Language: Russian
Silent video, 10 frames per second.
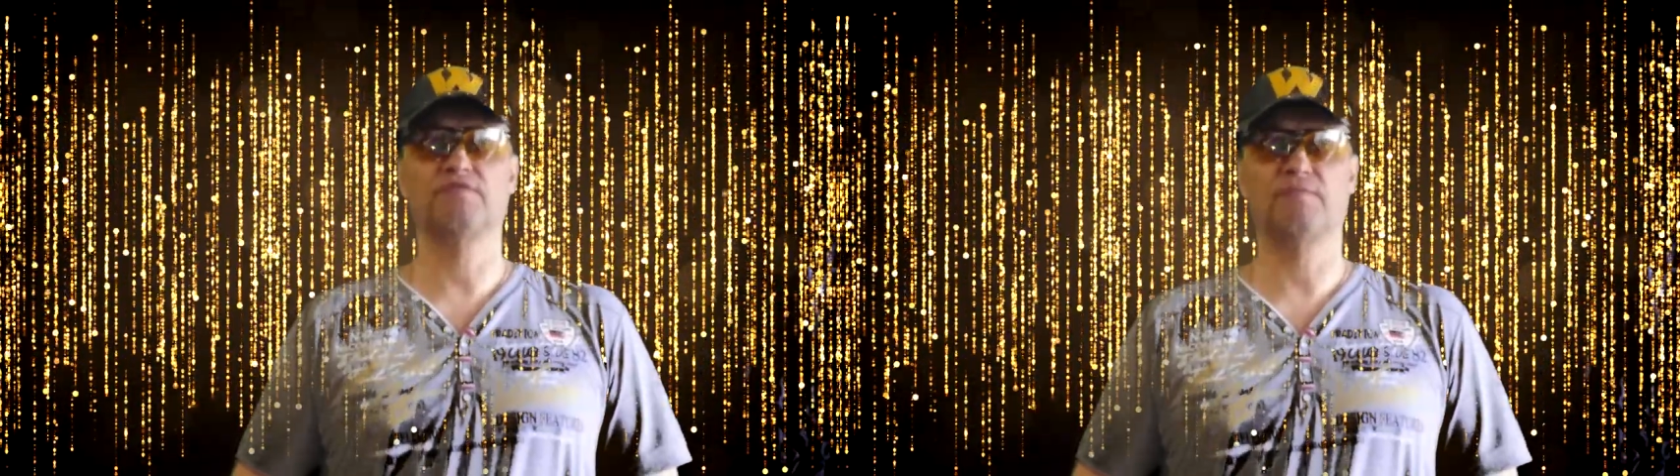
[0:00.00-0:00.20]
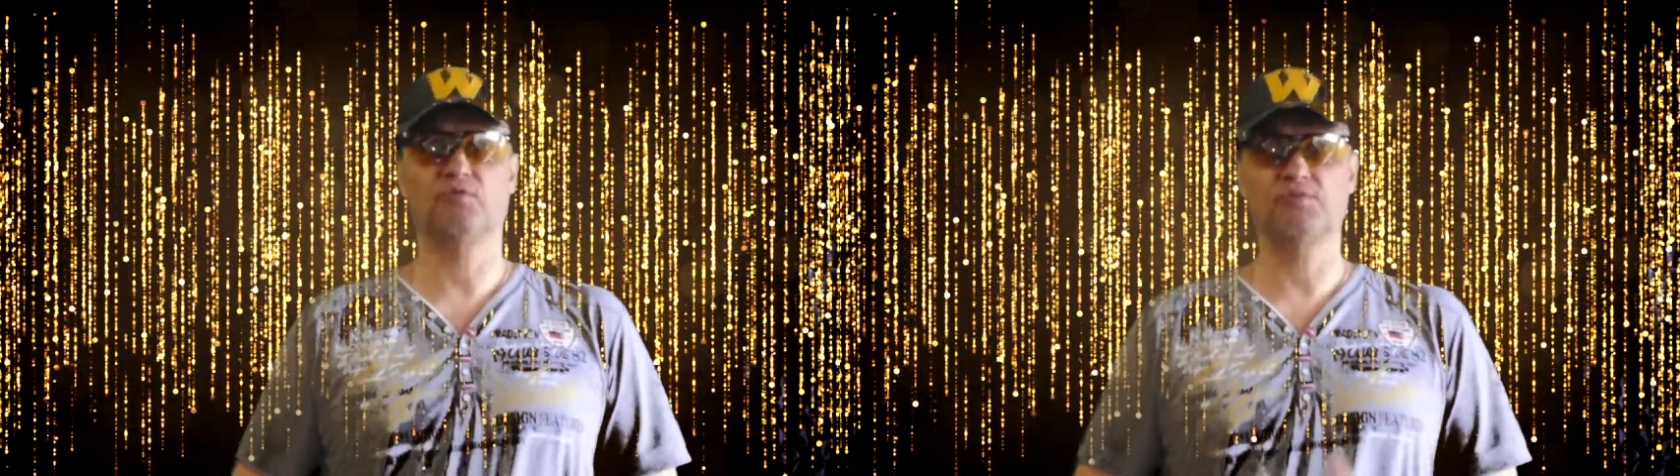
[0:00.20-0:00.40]

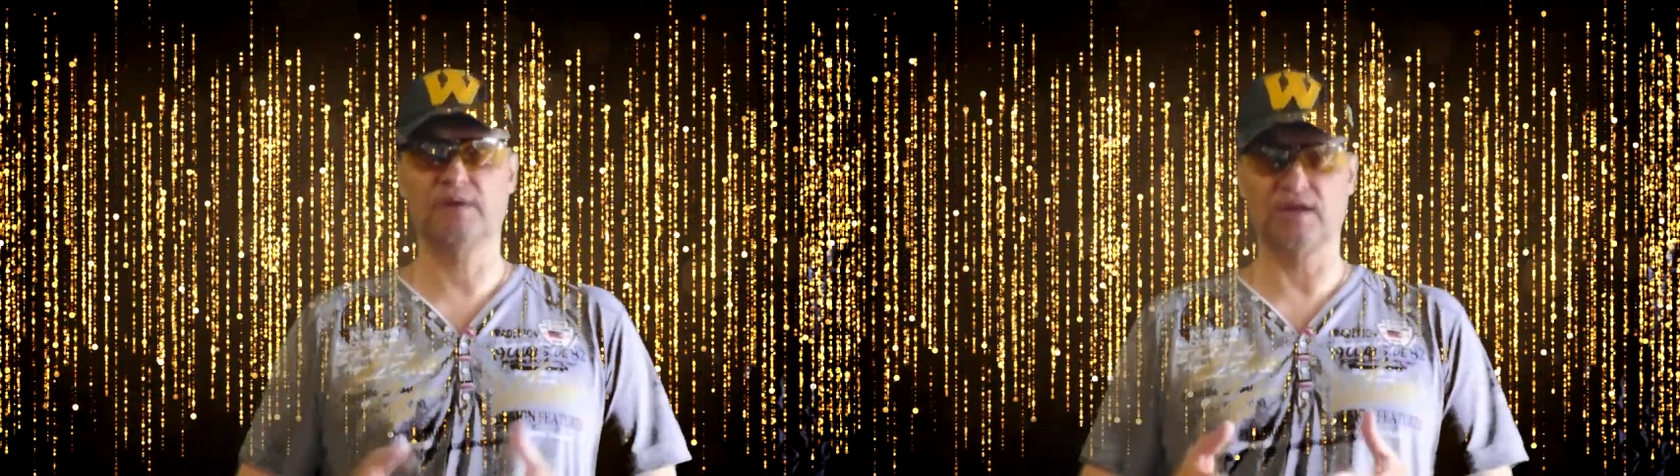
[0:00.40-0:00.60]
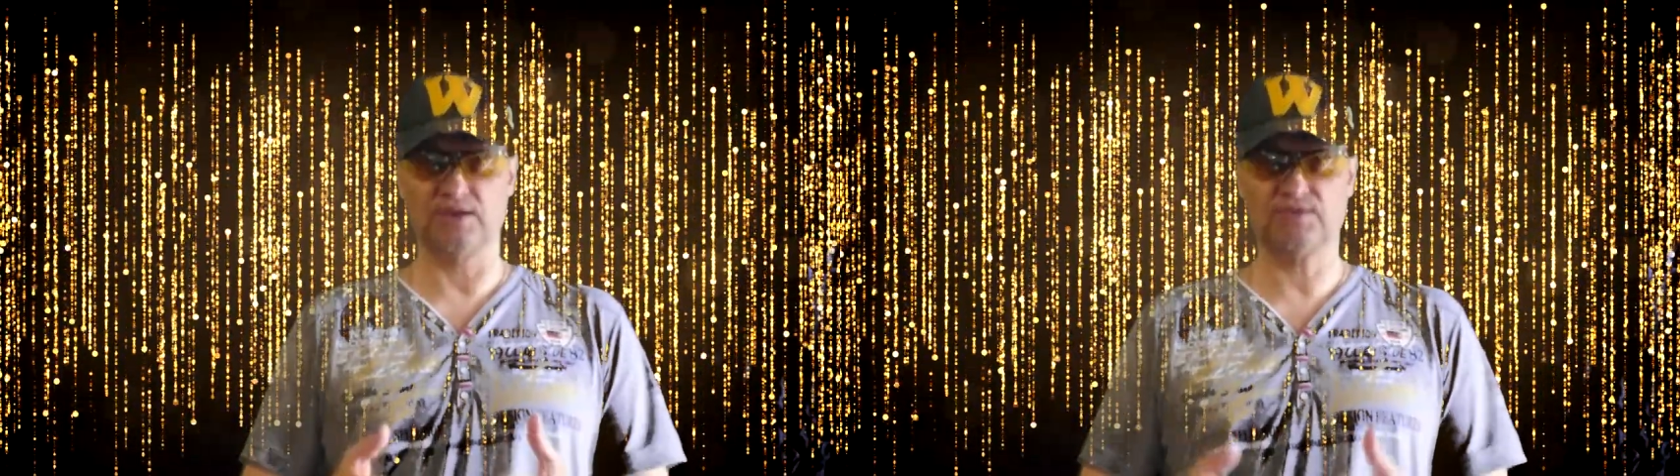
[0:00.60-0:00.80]
вопрос
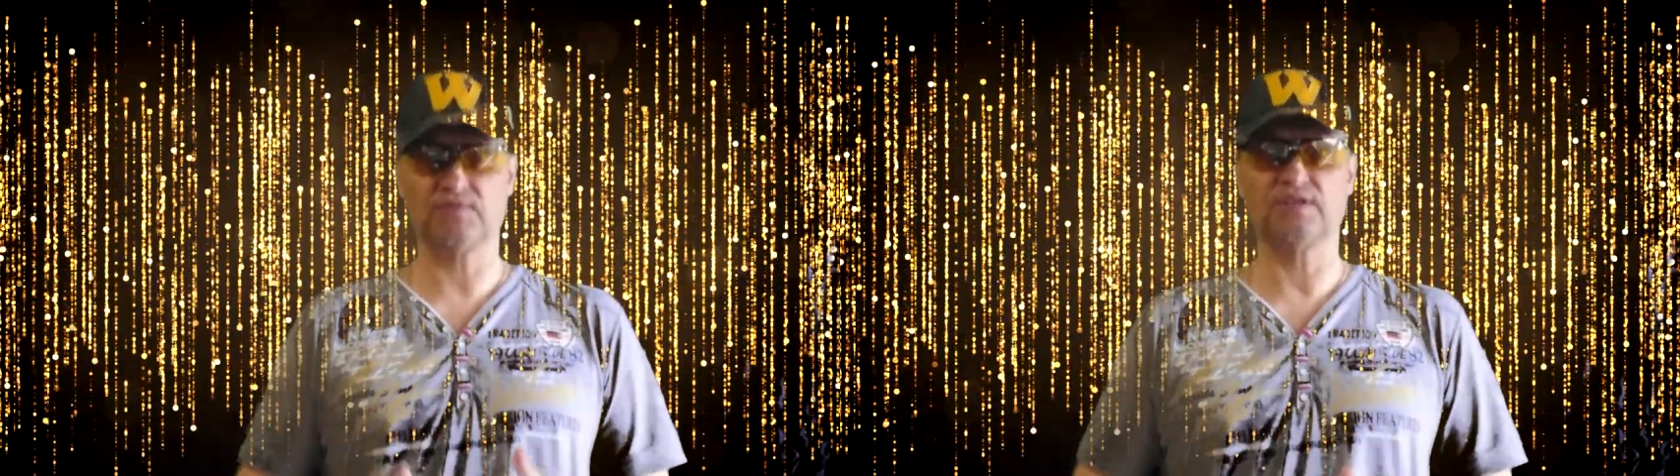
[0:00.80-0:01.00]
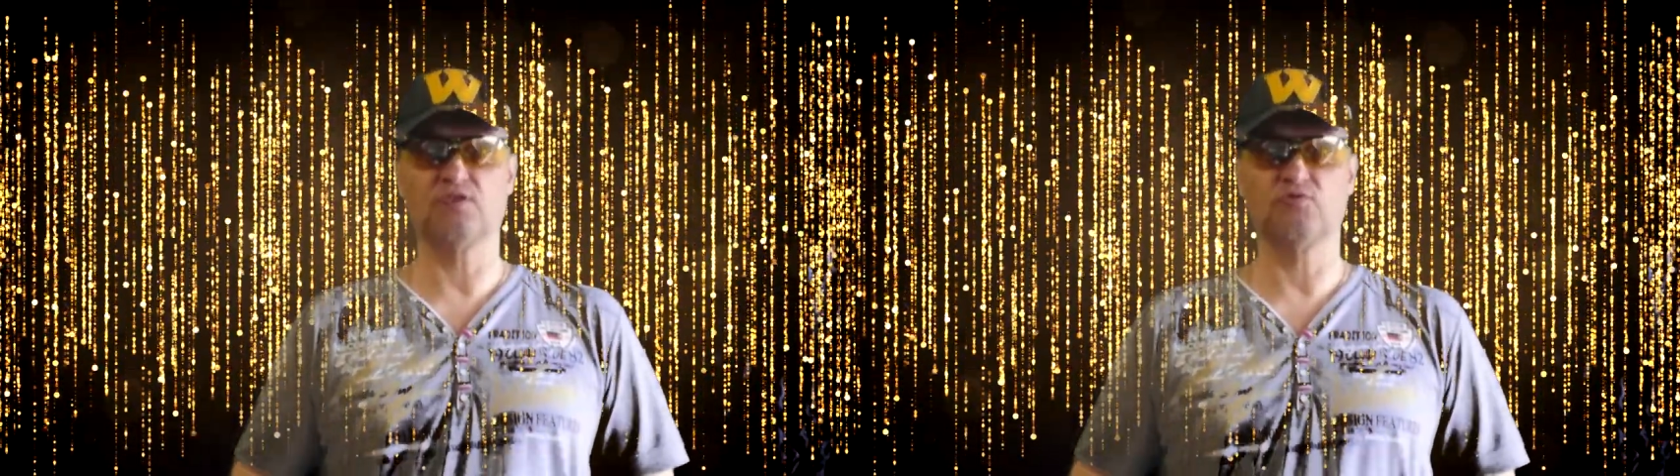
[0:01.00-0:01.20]

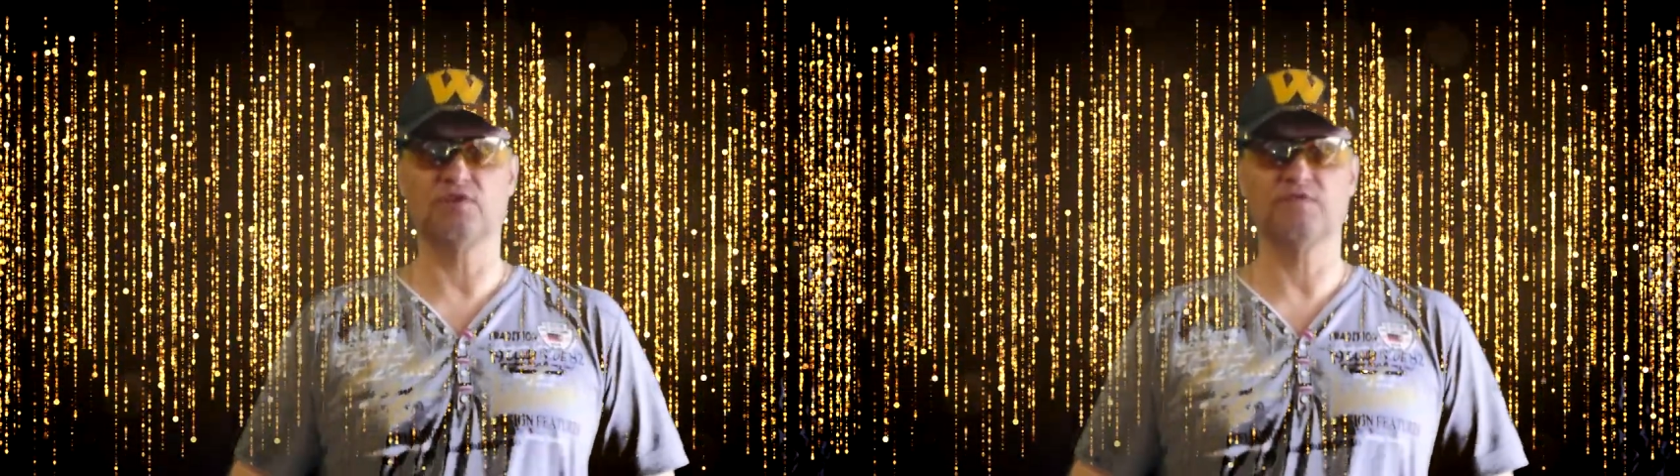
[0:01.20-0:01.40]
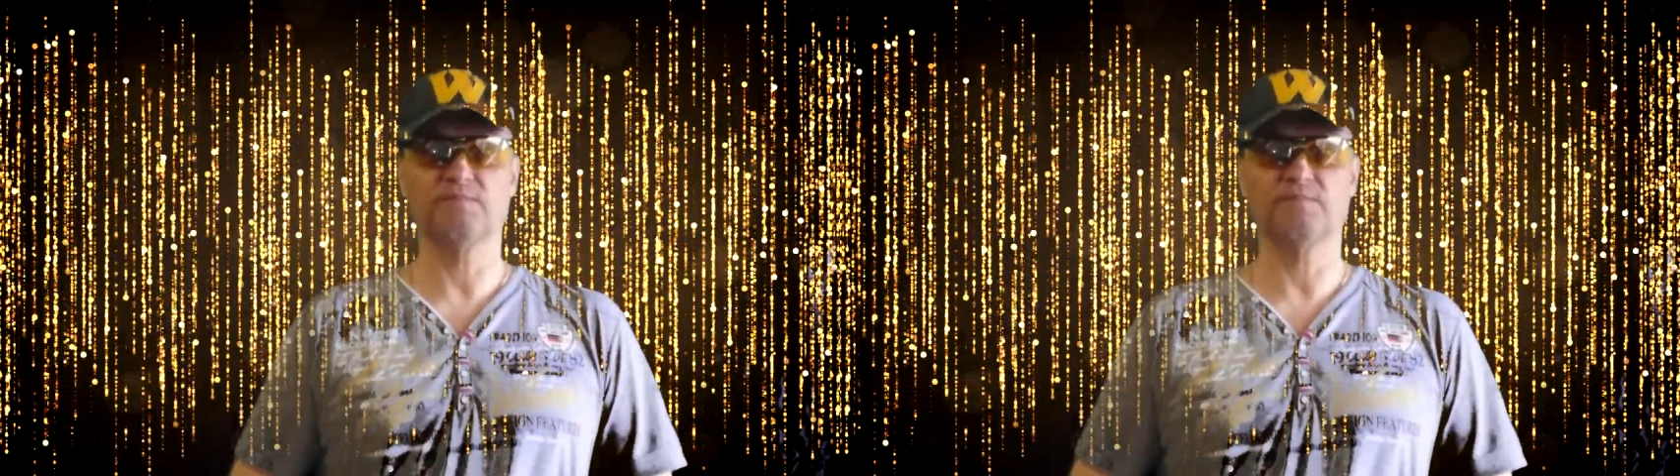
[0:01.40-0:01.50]
богатства народа.